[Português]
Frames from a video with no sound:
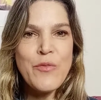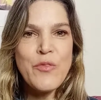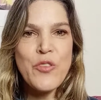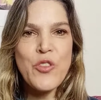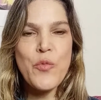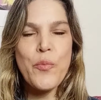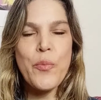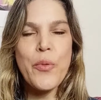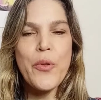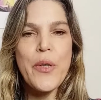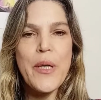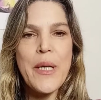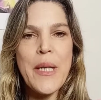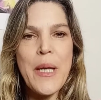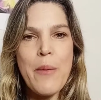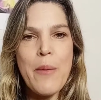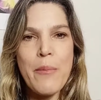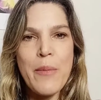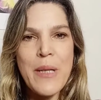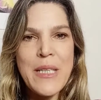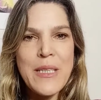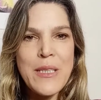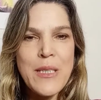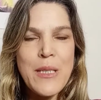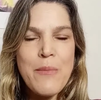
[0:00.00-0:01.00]
de
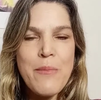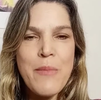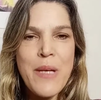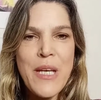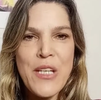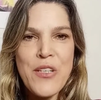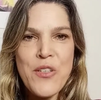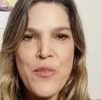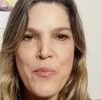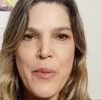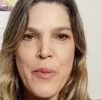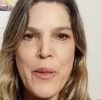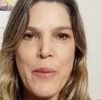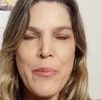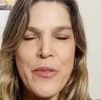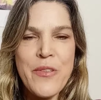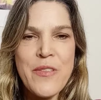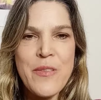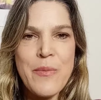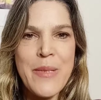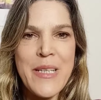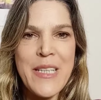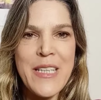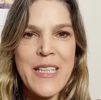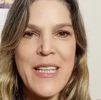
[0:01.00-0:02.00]
programando a mente para a
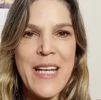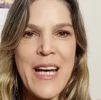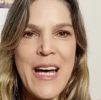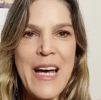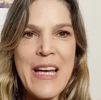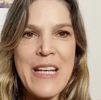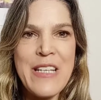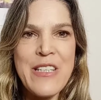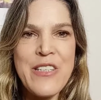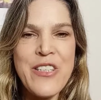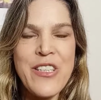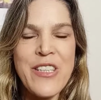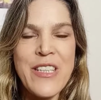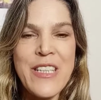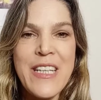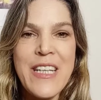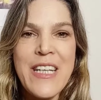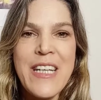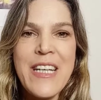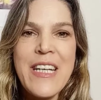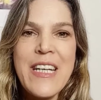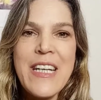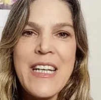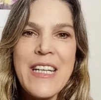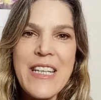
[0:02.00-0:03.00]
prosperidade
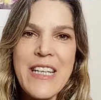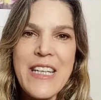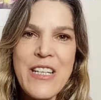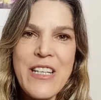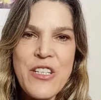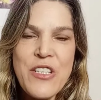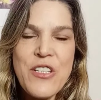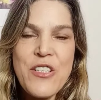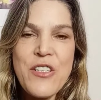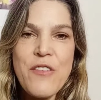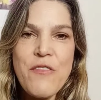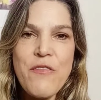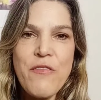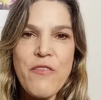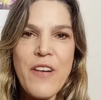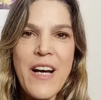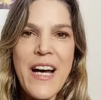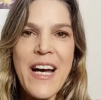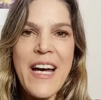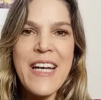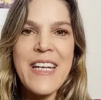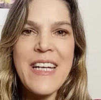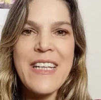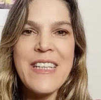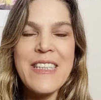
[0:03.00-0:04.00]
e a gente
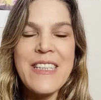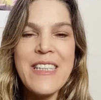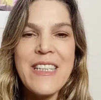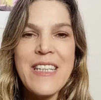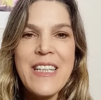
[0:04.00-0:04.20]
vai